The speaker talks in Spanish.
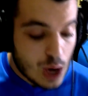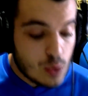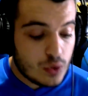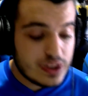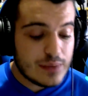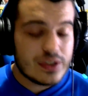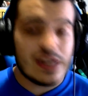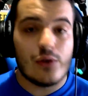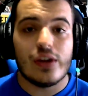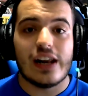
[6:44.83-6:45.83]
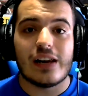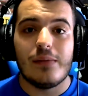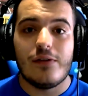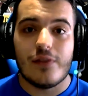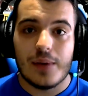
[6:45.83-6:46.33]
Luego tenemos el Royal Ram
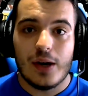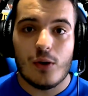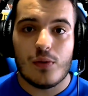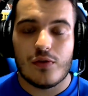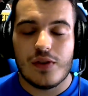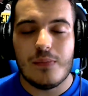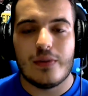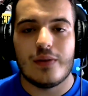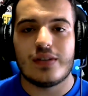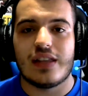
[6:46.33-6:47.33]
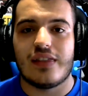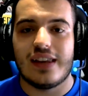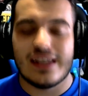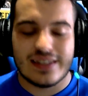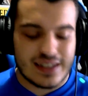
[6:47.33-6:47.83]
femenino por fin podremos
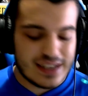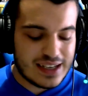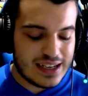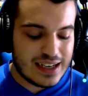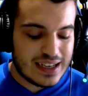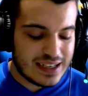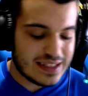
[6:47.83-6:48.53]
hacer ese,